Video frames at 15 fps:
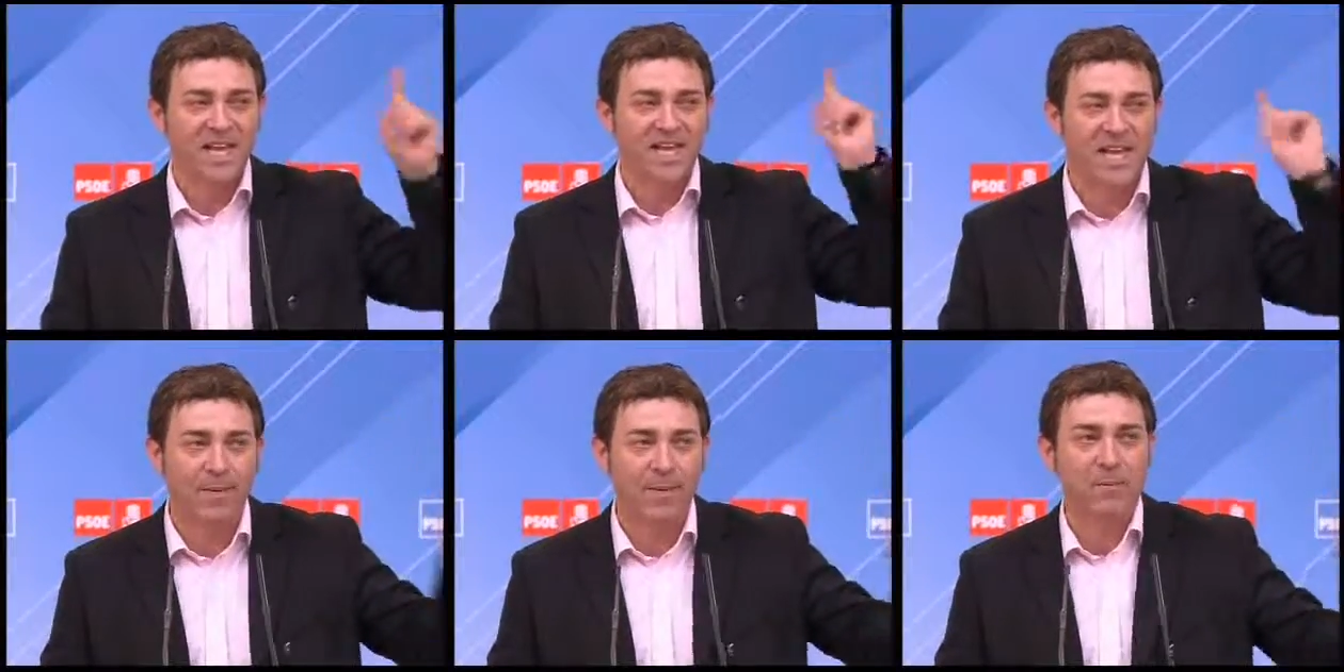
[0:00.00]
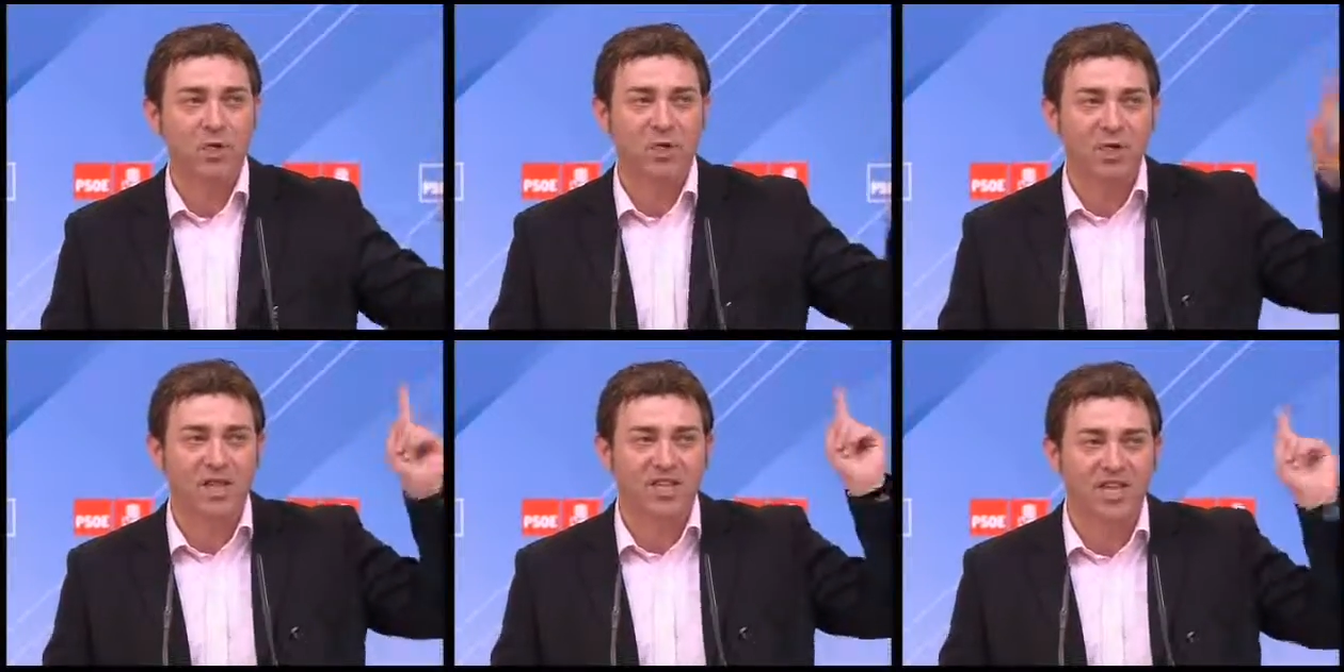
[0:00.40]
ya
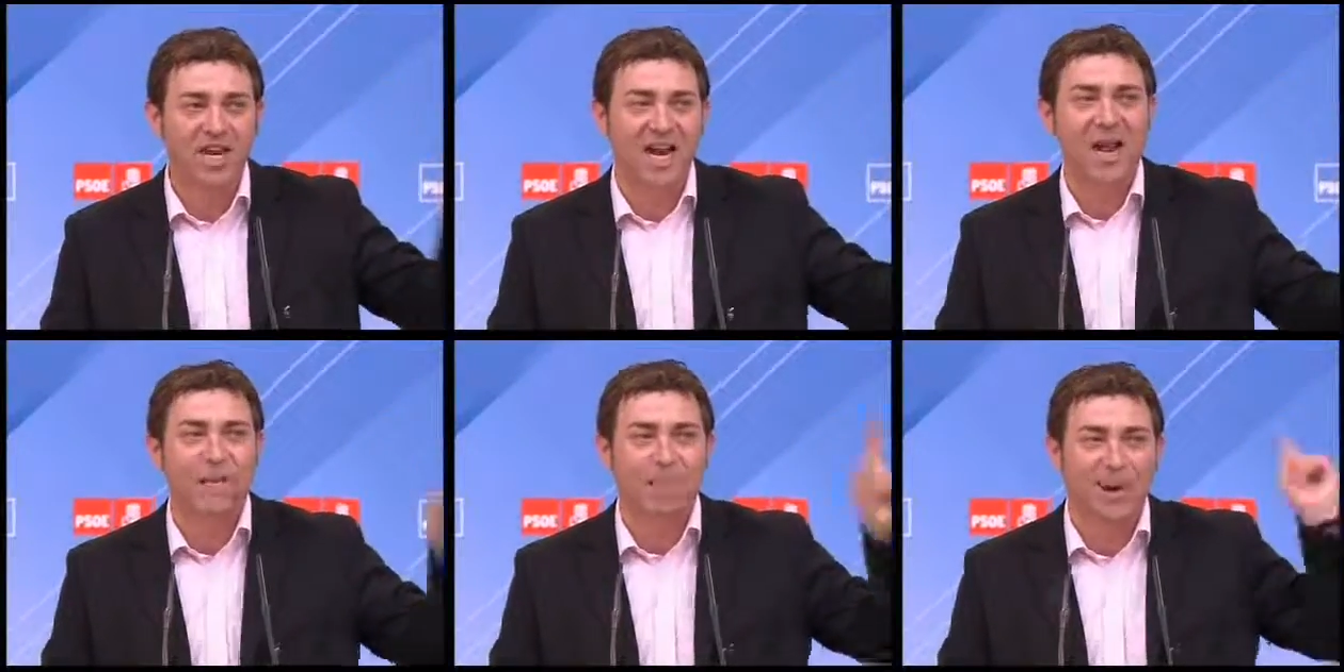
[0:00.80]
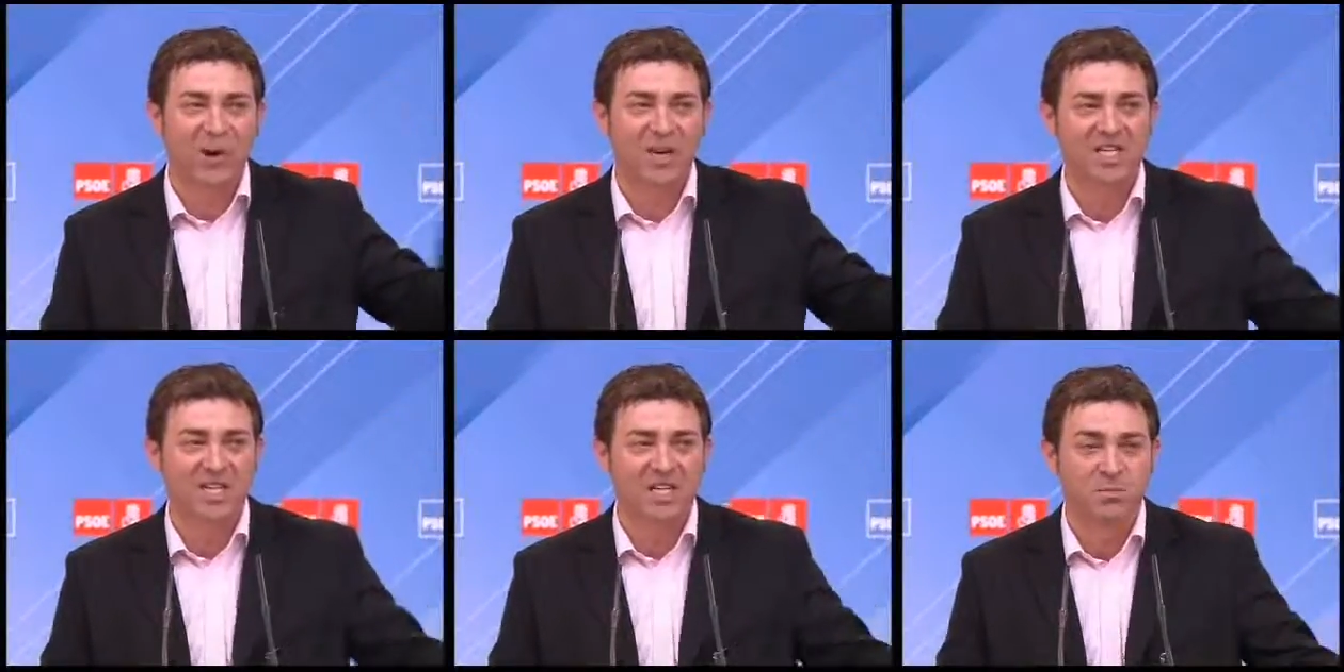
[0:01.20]
vemos dónde tienen el
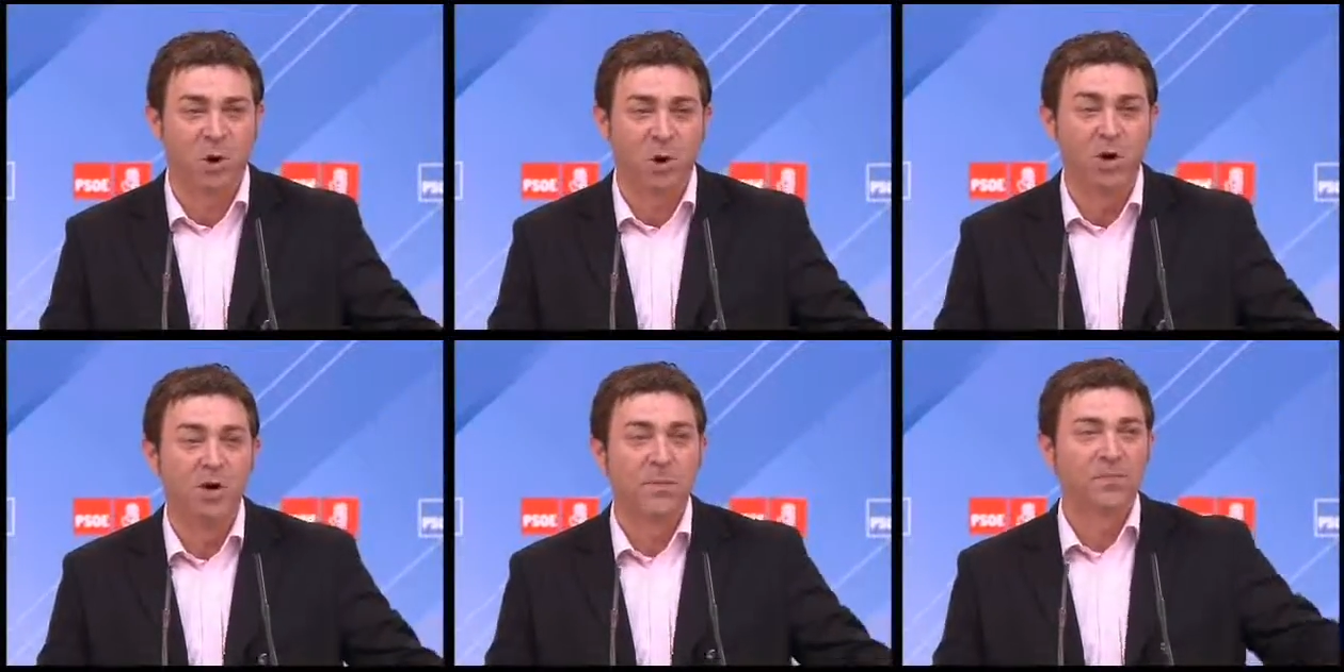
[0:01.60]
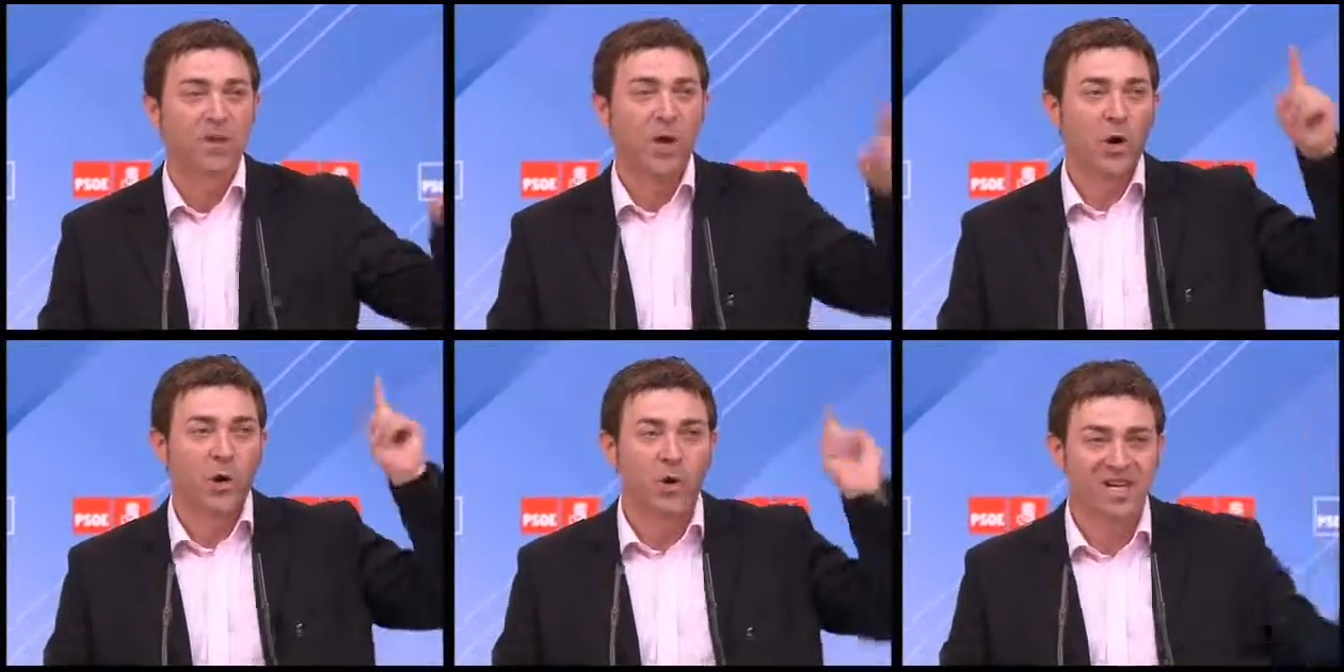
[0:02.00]
progresismo.
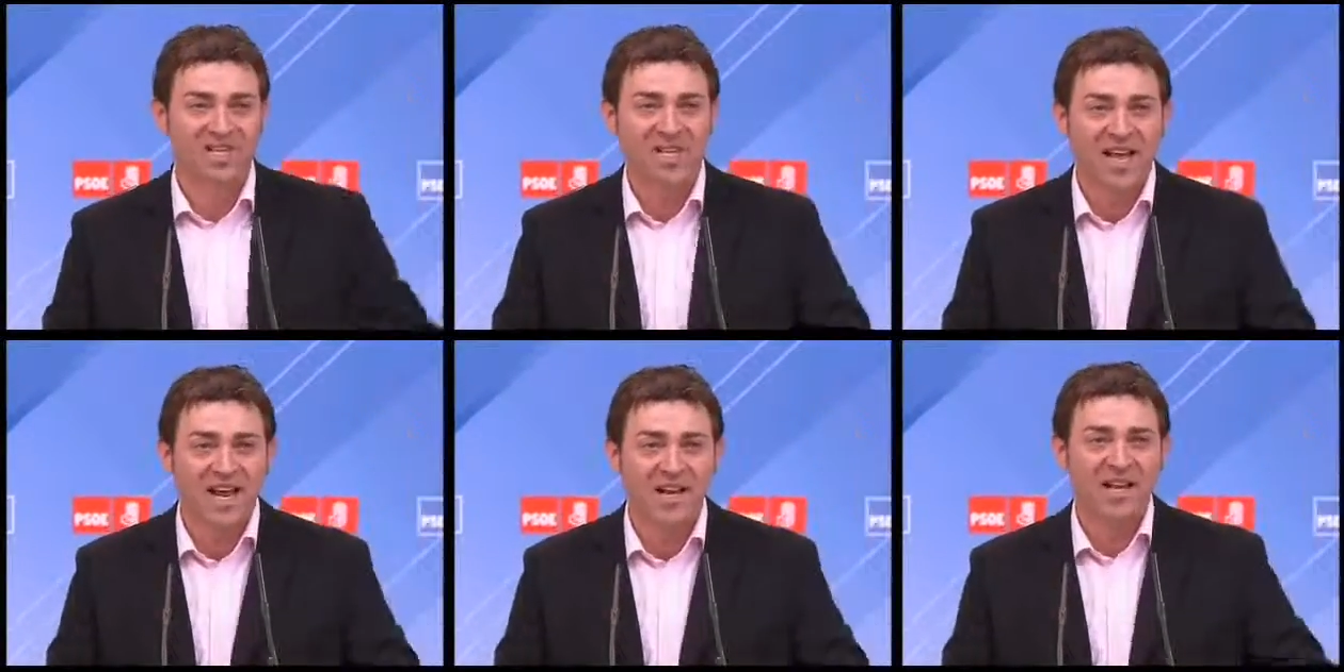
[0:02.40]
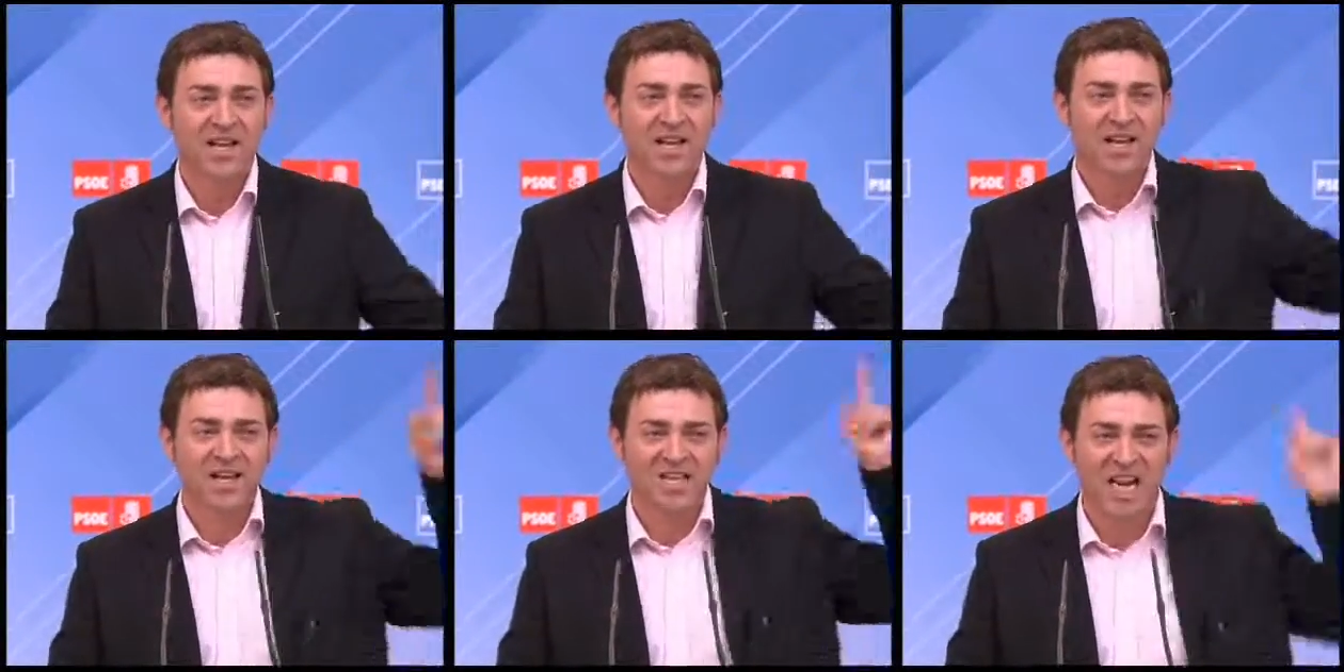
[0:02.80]
No están
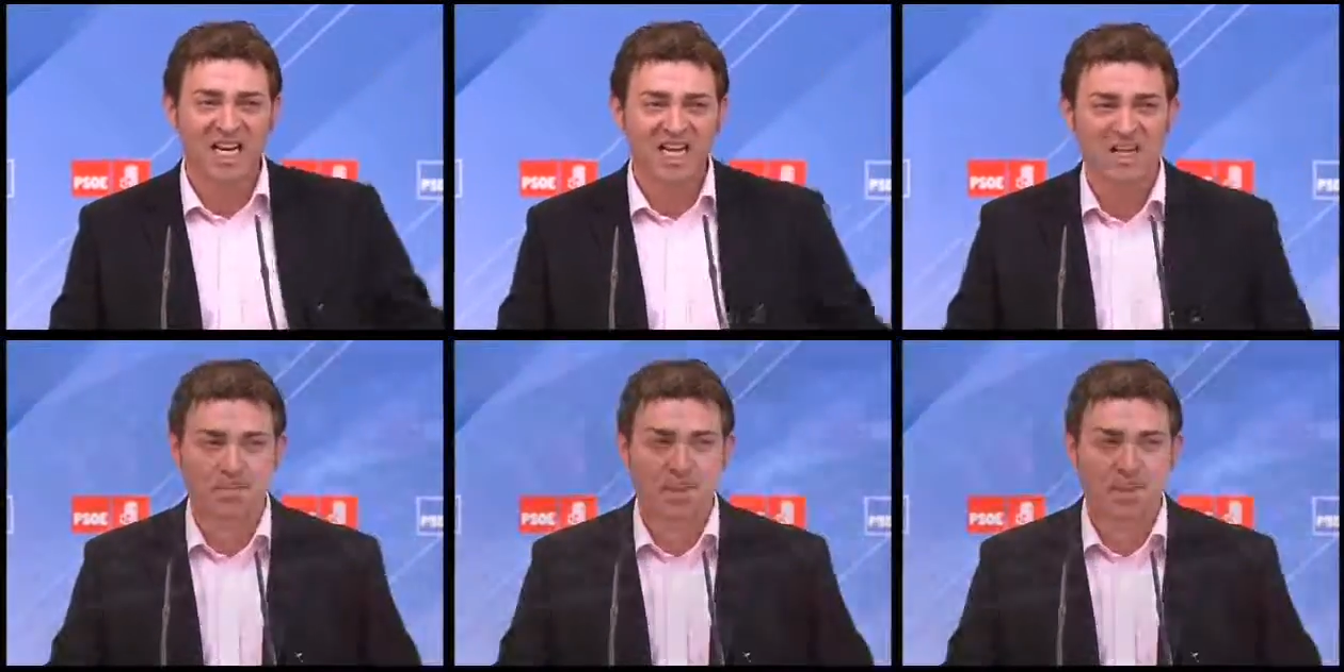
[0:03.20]
ni se les